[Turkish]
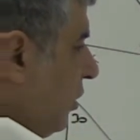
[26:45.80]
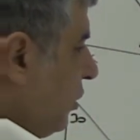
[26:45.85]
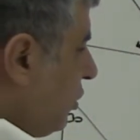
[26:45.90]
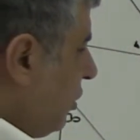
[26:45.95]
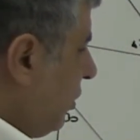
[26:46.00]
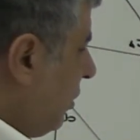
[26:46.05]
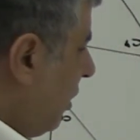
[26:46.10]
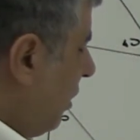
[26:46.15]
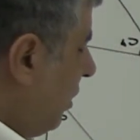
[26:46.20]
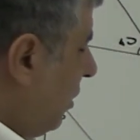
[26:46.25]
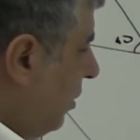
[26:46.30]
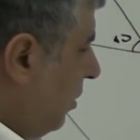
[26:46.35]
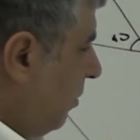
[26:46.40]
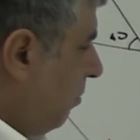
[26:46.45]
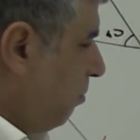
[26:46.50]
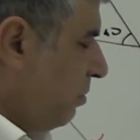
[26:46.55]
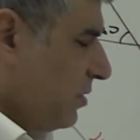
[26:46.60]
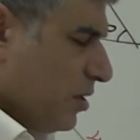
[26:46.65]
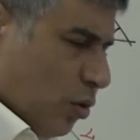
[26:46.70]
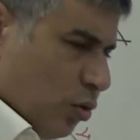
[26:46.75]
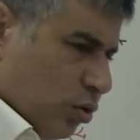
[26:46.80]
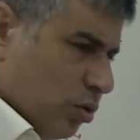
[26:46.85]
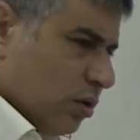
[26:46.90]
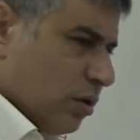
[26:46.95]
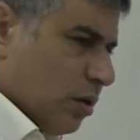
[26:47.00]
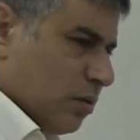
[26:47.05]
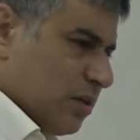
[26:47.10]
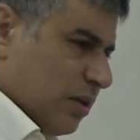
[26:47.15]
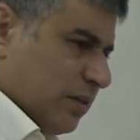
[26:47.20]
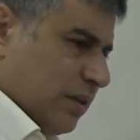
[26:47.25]
Şimdi Pisagor'dan
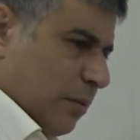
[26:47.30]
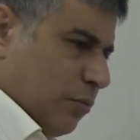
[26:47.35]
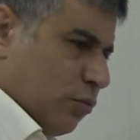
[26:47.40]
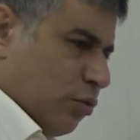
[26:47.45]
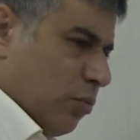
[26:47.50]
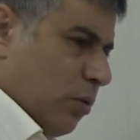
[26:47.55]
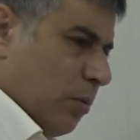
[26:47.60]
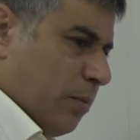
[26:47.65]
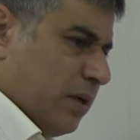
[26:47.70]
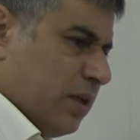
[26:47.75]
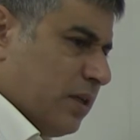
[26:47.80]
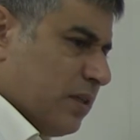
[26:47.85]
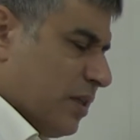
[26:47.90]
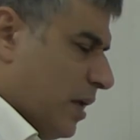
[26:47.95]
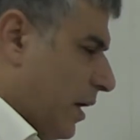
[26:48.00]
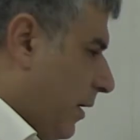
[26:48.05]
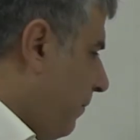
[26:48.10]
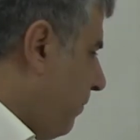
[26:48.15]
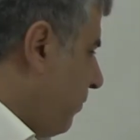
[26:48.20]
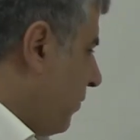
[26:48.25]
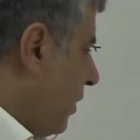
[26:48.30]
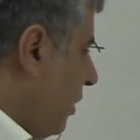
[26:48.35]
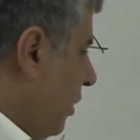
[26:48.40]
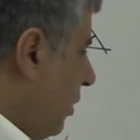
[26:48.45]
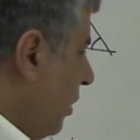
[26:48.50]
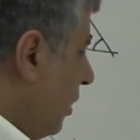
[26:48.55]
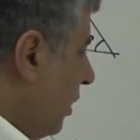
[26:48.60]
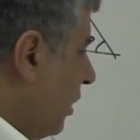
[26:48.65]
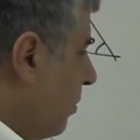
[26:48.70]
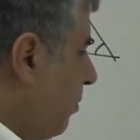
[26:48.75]
da zaten bunu bulabiliriz de.
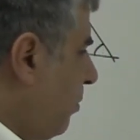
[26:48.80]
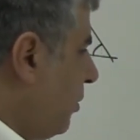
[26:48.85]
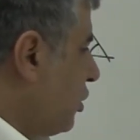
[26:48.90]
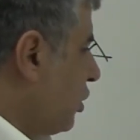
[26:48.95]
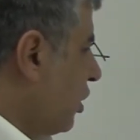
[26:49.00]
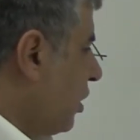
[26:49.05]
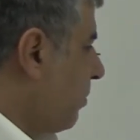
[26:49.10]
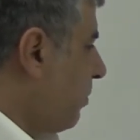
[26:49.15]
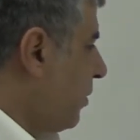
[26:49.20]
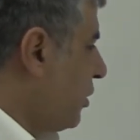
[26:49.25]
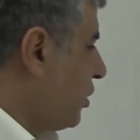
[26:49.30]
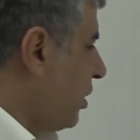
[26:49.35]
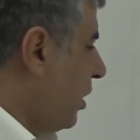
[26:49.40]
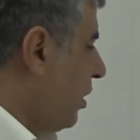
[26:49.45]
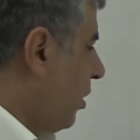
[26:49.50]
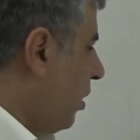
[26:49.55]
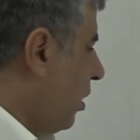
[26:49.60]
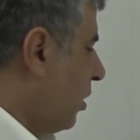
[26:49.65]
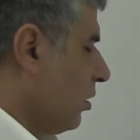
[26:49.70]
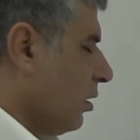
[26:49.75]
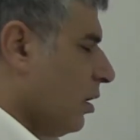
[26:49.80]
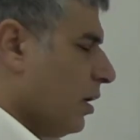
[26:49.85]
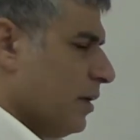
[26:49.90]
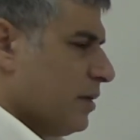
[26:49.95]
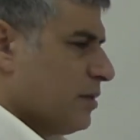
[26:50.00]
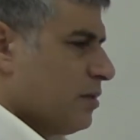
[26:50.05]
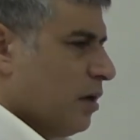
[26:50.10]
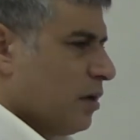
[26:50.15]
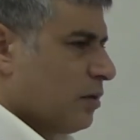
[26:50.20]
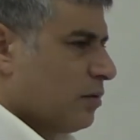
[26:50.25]
45 45'te A'nın
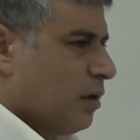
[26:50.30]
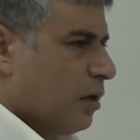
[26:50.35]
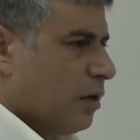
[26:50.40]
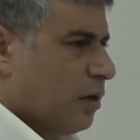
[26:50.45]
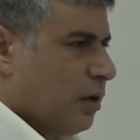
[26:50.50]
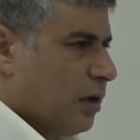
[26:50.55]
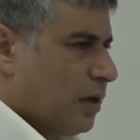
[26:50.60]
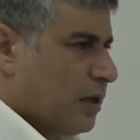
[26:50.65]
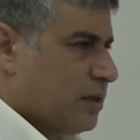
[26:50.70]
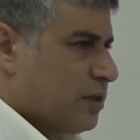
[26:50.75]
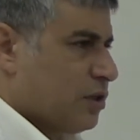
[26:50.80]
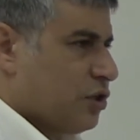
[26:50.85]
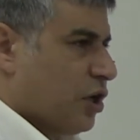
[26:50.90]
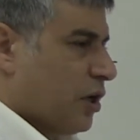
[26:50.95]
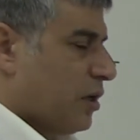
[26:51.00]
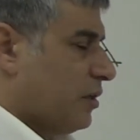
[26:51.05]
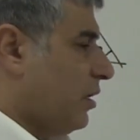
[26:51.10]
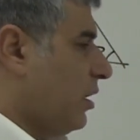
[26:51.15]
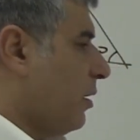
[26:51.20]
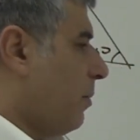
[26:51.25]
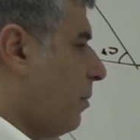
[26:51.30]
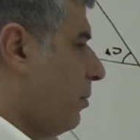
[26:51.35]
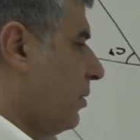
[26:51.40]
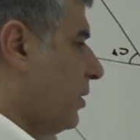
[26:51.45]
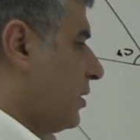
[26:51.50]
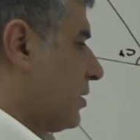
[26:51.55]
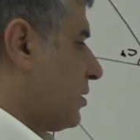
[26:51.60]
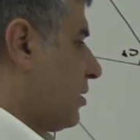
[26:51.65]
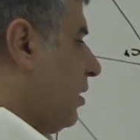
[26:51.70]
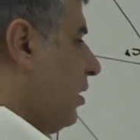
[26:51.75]
karesi artı A'nın karesi şeklinde
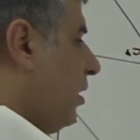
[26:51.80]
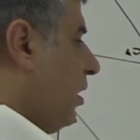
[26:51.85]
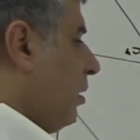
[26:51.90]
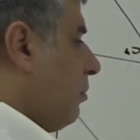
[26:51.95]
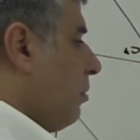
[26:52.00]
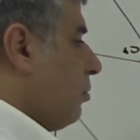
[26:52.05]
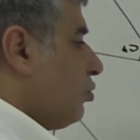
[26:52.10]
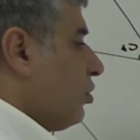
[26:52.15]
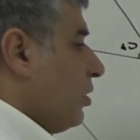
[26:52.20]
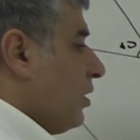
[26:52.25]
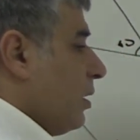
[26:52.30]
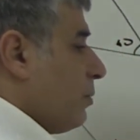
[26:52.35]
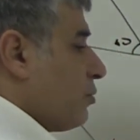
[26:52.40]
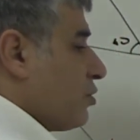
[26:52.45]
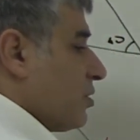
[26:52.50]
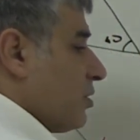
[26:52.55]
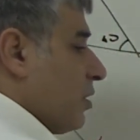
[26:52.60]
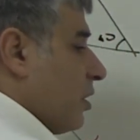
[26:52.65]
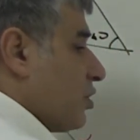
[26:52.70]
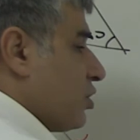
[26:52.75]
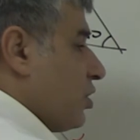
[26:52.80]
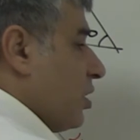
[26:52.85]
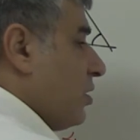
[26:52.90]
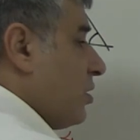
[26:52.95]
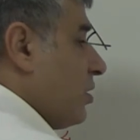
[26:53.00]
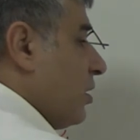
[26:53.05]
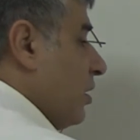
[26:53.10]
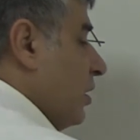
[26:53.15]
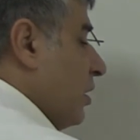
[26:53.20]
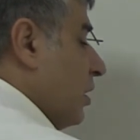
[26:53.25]
yapabiliriz. Ama burada ne yapacağız
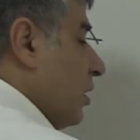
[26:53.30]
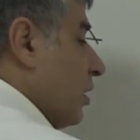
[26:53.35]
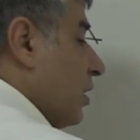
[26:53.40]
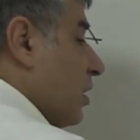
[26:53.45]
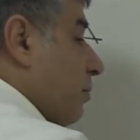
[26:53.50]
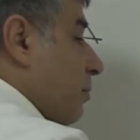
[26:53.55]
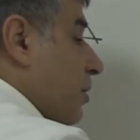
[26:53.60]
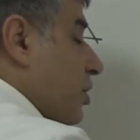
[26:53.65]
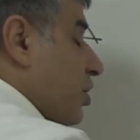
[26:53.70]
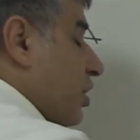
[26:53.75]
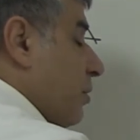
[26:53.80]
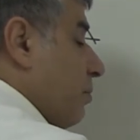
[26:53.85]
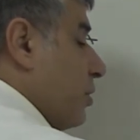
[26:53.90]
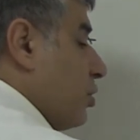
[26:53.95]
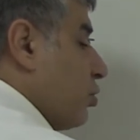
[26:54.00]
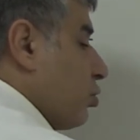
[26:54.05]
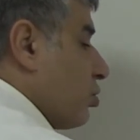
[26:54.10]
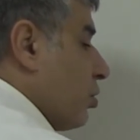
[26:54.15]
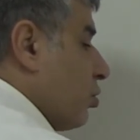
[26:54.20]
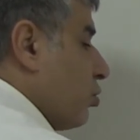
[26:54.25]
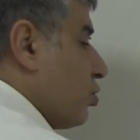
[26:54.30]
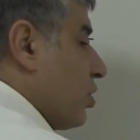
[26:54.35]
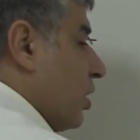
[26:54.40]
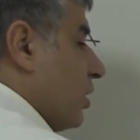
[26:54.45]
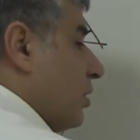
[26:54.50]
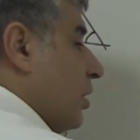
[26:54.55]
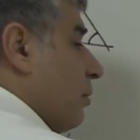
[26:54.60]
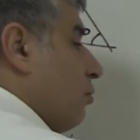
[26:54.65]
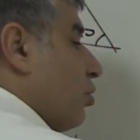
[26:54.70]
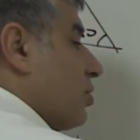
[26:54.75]
arkadaşlar? 45 45 90
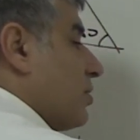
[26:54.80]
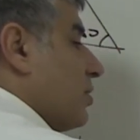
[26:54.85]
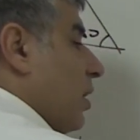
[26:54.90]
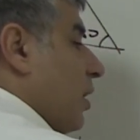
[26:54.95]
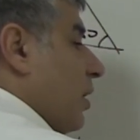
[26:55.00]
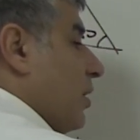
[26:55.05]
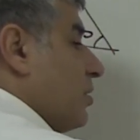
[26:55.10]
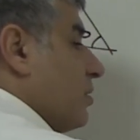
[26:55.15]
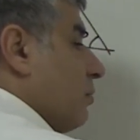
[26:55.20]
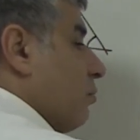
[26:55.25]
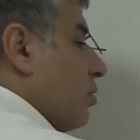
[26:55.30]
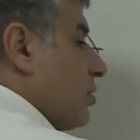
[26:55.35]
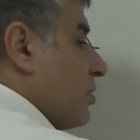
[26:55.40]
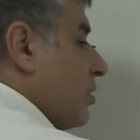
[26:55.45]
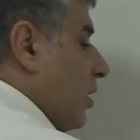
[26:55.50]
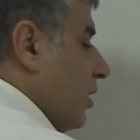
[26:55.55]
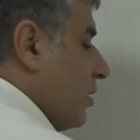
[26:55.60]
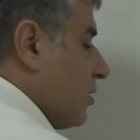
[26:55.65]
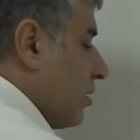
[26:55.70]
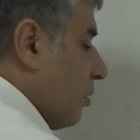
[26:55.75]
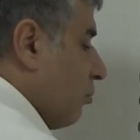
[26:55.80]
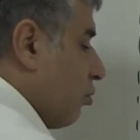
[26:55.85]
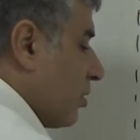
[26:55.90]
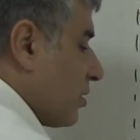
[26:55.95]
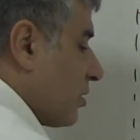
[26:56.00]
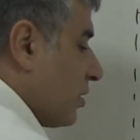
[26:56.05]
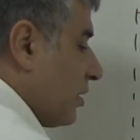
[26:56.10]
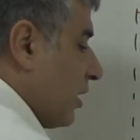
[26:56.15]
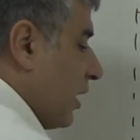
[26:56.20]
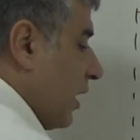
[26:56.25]
üçgende burası A ise burası A ise
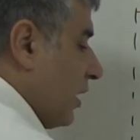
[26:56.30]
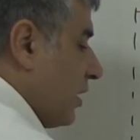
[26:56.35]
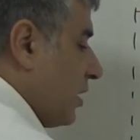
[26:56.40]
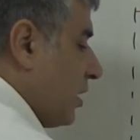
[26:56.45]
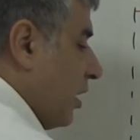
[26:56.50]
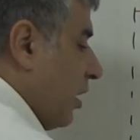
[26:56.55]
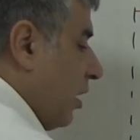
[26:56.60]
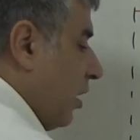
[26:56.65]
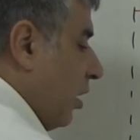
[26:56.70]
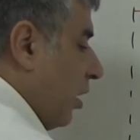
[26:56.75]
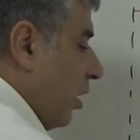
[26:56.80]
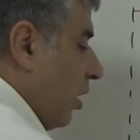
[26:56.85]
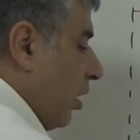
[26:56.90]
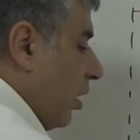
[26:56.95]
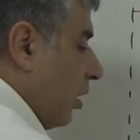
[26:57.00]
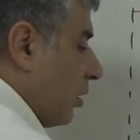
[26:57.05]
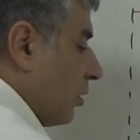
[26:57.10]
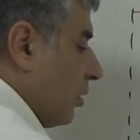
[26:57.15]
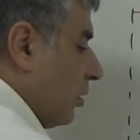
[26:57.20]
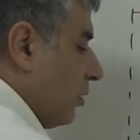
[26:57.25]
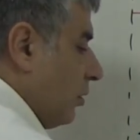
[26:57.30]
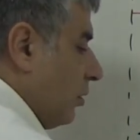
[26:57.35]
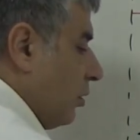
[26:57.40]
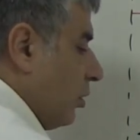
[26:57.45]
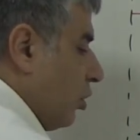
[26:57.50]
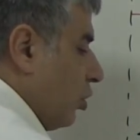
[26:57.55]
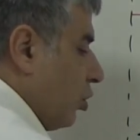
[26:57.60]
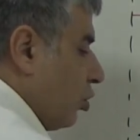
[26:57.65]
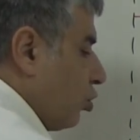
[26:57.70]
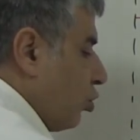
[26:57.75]
burası direkt
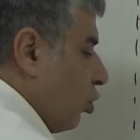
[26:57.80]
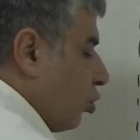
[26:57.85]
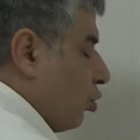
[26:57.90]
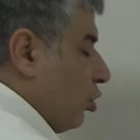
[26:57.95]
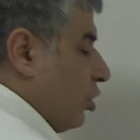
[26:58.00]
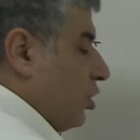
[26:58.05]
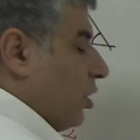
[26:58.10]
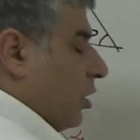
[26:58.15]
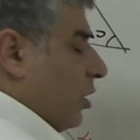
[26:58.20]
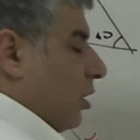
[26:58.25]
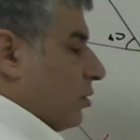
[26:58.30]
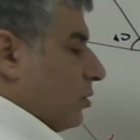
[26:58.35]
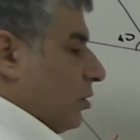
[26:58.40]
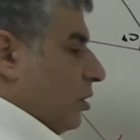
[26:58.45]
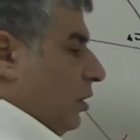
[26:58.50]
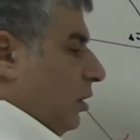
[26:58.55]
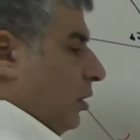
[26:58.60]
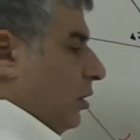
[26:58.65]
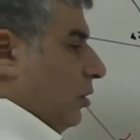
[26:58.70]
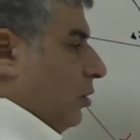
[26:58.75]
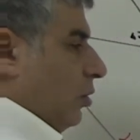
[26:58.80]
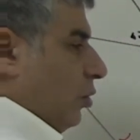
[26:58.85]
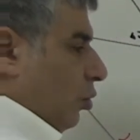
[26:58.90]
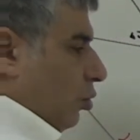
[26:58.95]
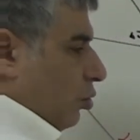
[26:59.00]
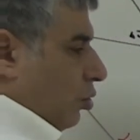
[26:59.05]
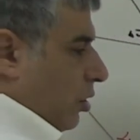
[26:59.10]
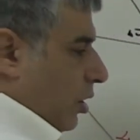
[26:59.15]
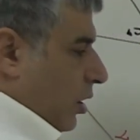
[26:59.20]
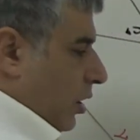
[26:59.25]
A'nın kök 2 katı
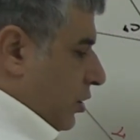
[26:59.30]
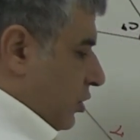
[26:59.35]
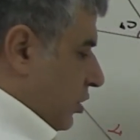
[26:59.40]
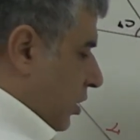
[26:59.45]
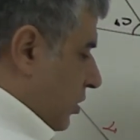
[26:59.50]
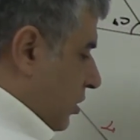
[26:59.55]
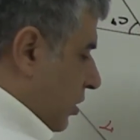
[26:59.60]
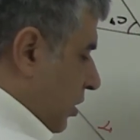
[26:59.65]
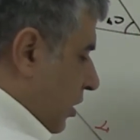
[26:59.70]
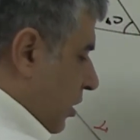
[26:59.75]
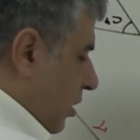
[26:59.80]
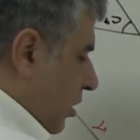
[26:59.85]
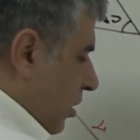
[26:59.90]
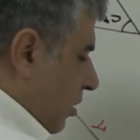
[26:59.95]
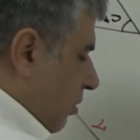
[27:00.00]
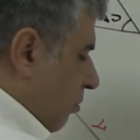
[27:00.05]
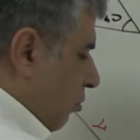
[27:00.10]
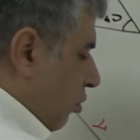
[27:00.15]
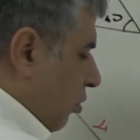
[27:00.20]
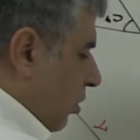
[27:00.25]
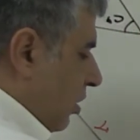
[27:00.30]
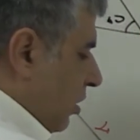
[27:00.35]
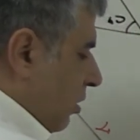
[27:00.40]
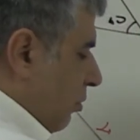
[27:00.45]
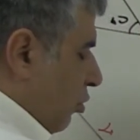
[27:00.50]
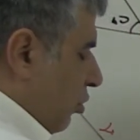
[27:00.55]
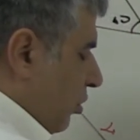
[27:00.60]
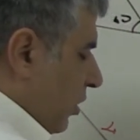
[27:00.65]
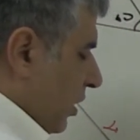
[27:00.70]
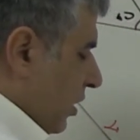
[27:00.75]
olur arkadaşlar. Bununla ilgili
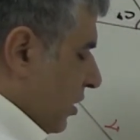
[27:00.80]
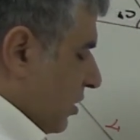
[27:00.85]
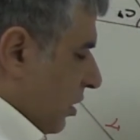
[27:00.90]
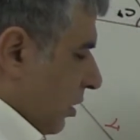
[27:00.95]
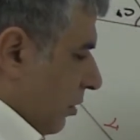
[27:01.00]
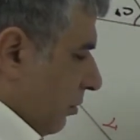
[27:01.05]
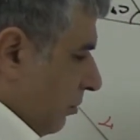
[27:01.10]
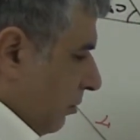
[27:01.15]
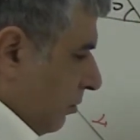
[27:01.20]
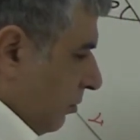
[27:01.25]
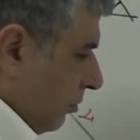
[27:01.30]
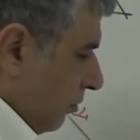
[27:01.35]
bir örnek yazalım.